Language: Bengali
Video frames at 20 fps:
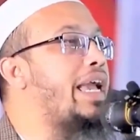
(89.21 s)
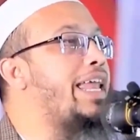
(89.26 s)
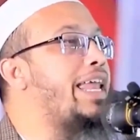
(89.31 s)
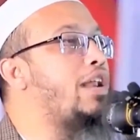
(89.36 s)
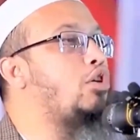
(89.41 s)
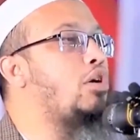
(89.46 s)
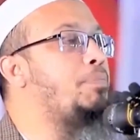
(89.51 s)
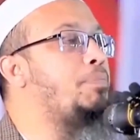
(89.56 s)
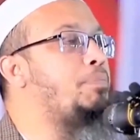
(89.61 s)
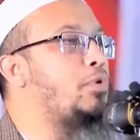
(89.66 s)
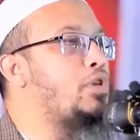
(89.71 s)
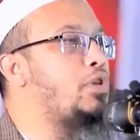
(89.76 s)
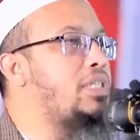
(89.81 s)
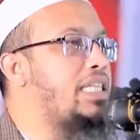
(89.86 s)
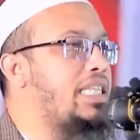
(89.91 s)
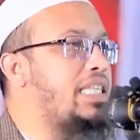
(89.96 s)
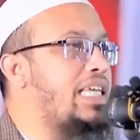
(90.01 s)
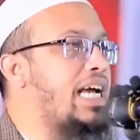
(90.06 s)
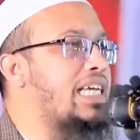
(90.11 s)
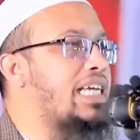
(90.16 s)
এরকম
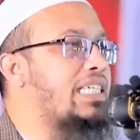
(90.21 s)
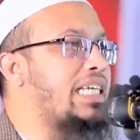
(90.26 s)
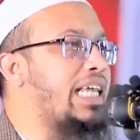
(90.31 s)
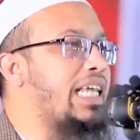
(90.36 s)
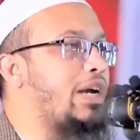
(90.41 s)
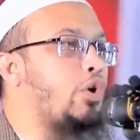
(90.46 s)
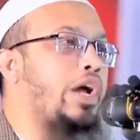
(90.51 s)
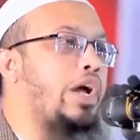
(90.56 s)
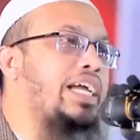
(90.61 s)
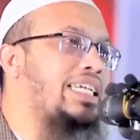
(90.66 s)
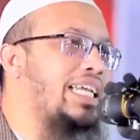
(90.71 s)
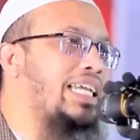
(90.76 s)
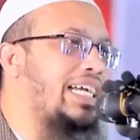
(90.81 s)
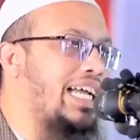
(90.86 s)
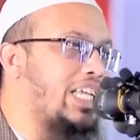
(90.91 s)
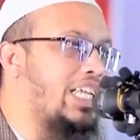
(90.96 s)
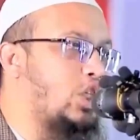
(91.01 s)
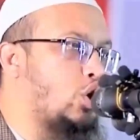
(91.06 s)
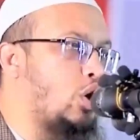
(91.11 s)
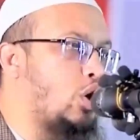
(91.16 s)
পরিস্থিতি আসলে কয়েকটা
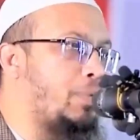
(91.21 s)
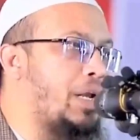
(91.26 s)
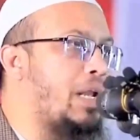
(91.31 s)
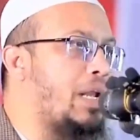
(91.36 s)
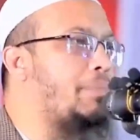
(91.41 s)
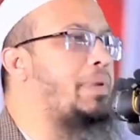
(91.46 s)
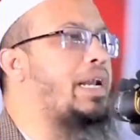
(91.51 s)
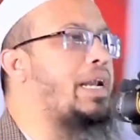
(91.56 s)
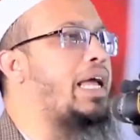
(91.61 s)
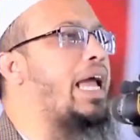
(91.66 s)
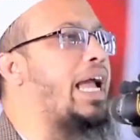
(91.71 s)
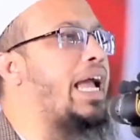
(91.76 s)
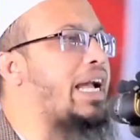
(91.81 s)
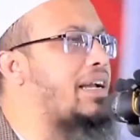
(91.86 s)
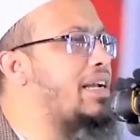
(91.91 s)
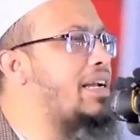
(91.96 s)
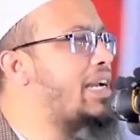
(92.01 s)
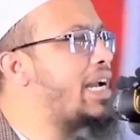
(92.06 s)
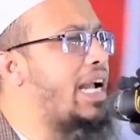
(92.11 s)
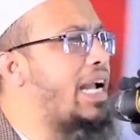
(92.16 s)
কাজ করবেন নাম্বার এক
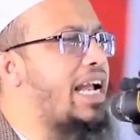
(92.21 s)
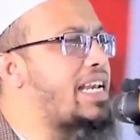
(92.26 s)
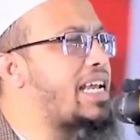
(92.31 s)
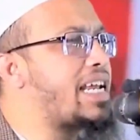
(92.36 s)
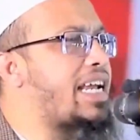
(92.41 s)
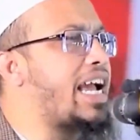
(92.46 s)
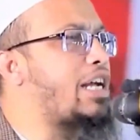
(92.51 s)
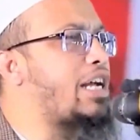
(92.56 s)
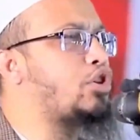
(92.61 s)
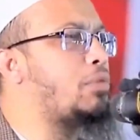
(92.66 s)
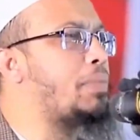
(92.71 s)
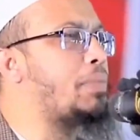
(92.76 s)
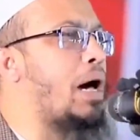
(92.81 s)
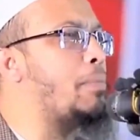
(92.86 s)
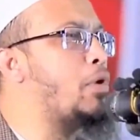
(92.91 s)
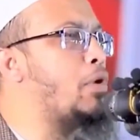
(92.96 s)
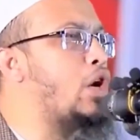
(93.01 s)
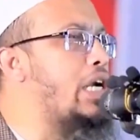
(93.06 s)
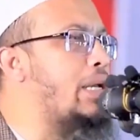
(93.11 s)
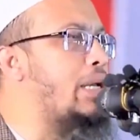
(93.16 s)
এটাকে একদম
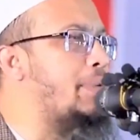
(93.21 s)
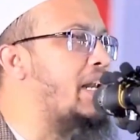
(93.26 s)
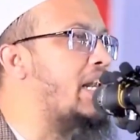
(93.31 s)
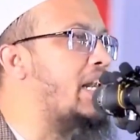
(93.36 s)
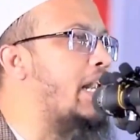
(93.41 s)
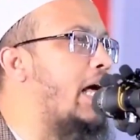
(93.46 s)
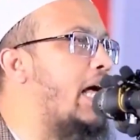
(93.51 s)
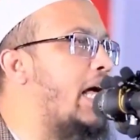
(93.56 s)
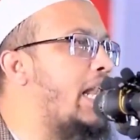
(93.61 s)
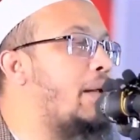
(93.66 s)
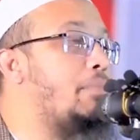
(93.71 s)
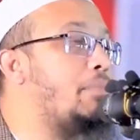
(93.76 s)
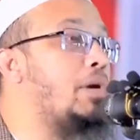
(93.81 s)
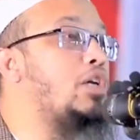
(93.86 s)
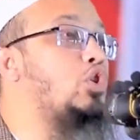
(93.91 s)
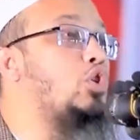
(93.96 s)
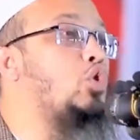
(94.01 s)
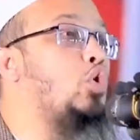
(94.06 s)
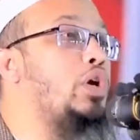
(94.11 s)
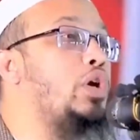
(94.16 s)
আমলে নিবেন না নাম্বার
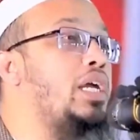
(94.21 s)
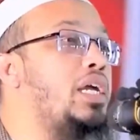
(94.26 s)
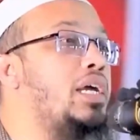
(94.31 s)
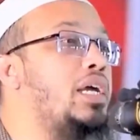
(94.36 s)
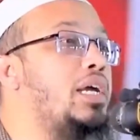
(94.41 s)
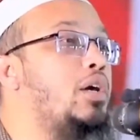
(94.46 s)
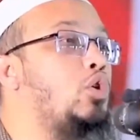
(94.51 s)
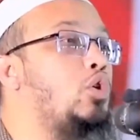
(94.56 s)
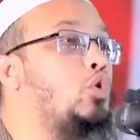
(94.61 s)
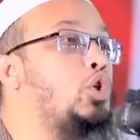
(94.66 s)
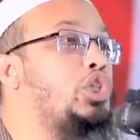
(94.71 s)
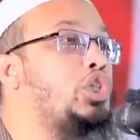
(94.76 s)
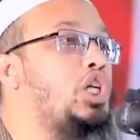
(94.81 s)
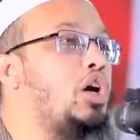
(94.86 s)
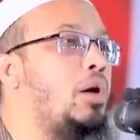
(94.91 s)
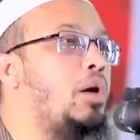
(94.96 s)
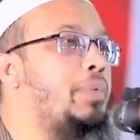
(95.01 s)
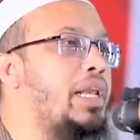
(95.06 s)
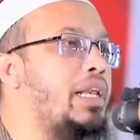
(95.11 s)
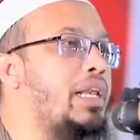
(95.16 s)
দুই খুশি
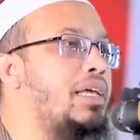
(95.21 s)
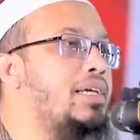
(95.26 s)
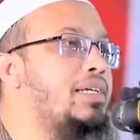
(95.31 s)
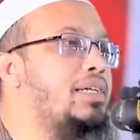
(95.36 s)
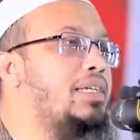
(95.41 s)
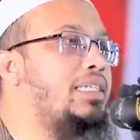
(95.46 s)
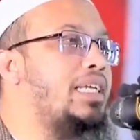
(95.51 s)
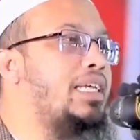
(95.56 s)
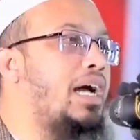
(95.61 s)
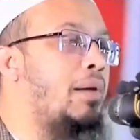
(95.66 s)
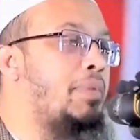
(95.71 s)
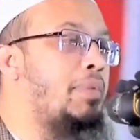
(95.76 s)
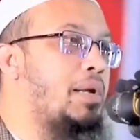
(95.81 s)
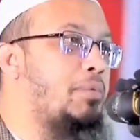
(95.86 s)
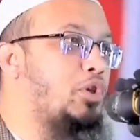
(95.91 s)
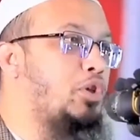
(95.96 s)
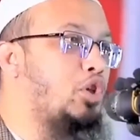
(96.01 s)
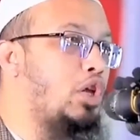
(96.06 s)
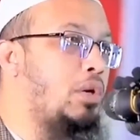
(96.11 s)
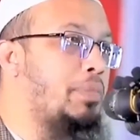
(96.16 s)
হবেন যে আমার
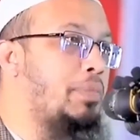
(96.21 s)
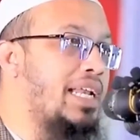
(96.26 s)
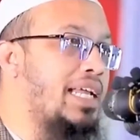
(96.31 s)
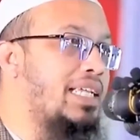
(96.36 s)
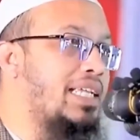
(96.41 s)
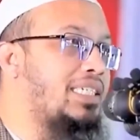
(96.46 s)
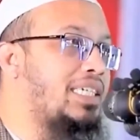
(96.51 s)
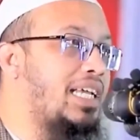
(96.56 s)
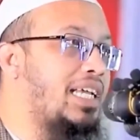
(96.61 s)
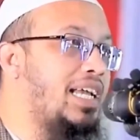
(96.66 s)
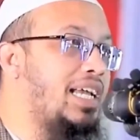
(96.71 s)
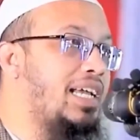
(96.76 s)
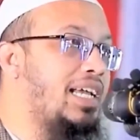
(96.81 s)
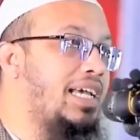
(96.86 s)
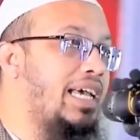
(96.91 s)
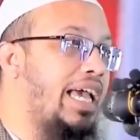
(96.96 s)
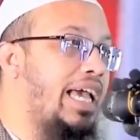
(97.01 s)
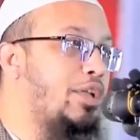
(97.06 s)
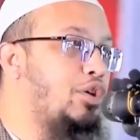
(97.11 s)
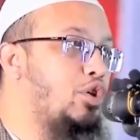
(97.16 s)
ভিতরে ইমান আছে
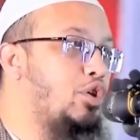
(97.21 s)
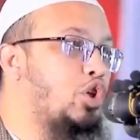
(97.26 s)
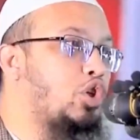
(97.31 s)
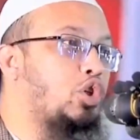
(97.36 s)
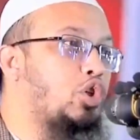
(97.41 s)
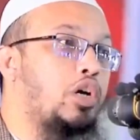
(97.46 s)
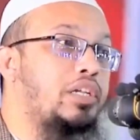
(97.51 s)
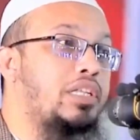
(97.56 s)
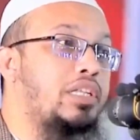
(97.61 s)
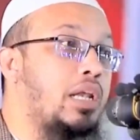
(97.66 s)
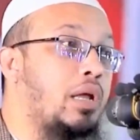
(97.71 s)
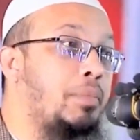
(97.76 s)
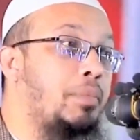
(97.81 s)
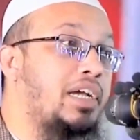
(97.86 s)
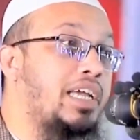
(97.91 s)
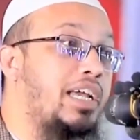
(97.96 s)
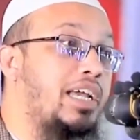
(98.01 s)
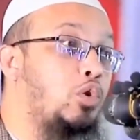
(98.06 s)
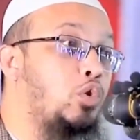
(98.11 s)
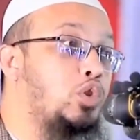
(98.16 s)
এজন্য শয়তান
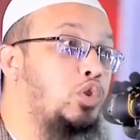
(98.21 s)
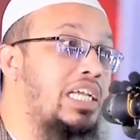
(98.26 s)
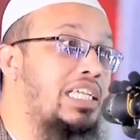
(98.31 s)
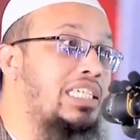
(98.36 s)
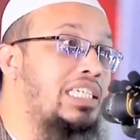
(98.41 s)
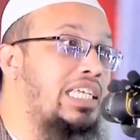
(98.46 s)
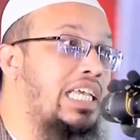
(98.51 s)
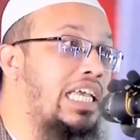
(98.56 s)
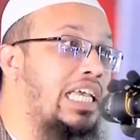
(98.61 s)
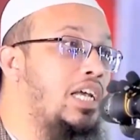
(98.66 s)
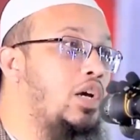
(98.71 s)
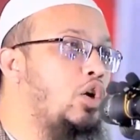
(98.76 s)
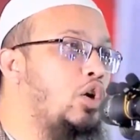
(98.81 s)
আমাকে খোঁচাচ্ছে